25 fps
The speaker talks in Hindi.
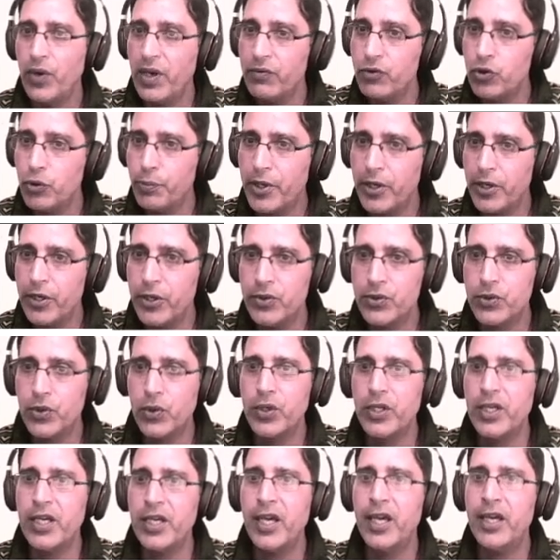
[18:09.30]
वेव जो
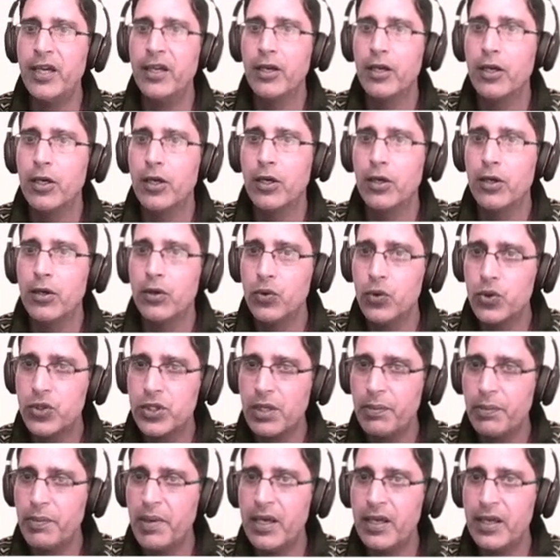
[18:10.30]
प्रोड्यूस हो रही है
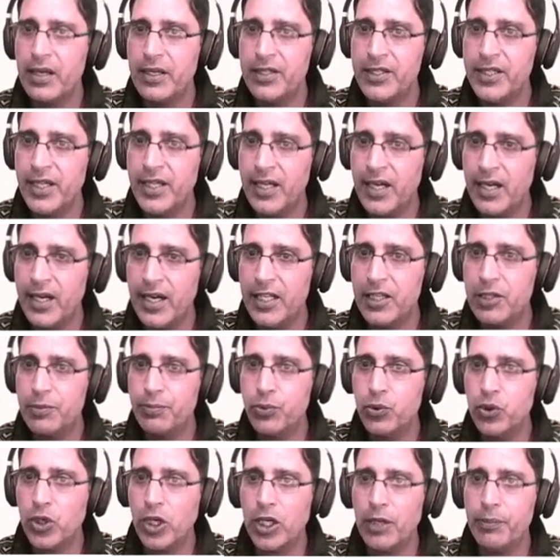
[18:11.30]
उस समय ये अला
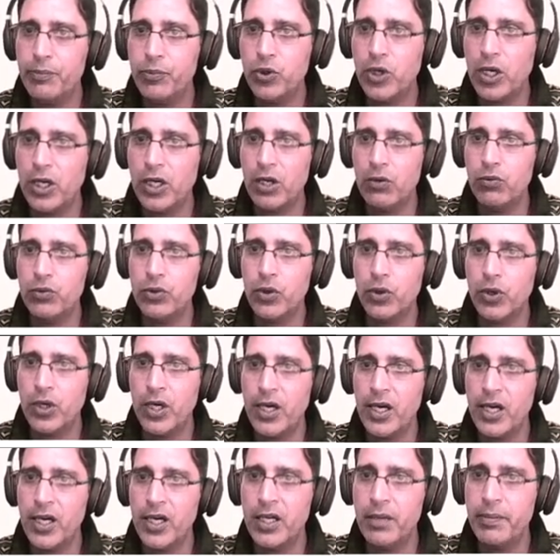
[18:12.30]
लेंथ पूरा का पूरा काउंट
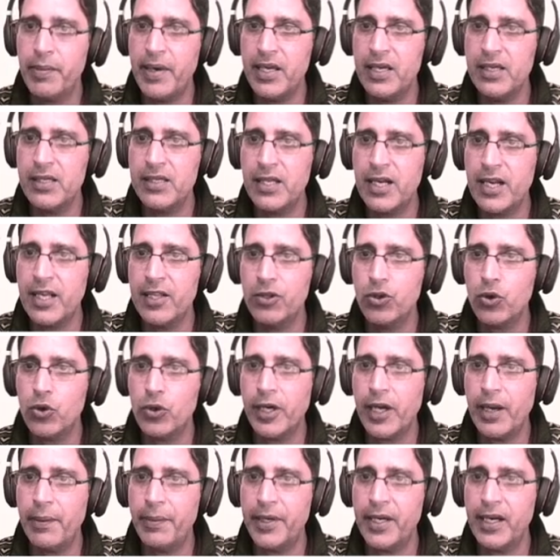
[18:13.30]
होगा अगर मैं इस लेंथ
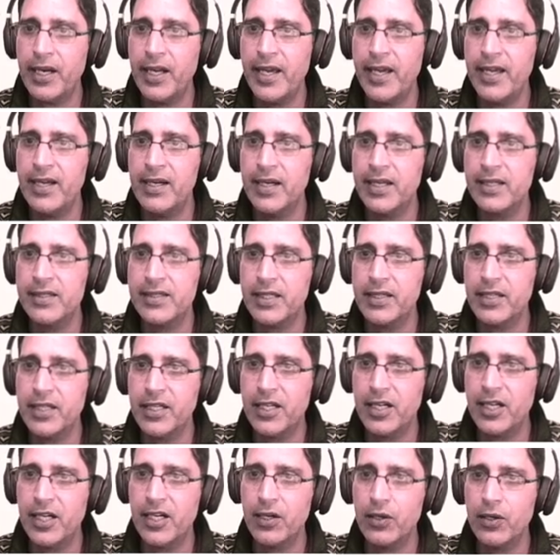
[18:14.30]
को कैपिटल एल के
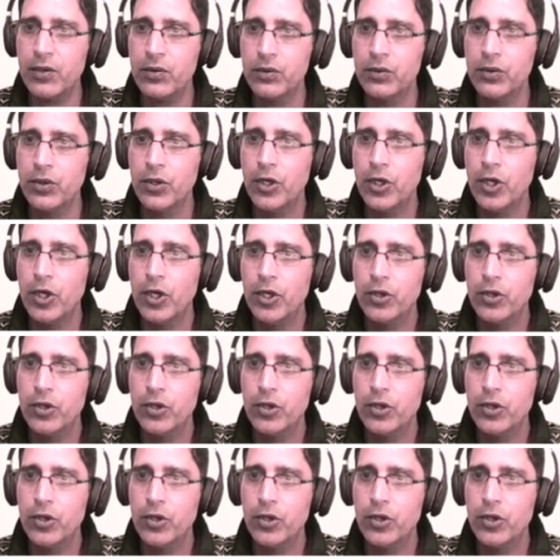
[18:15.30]
साथ दिखा रहा हूं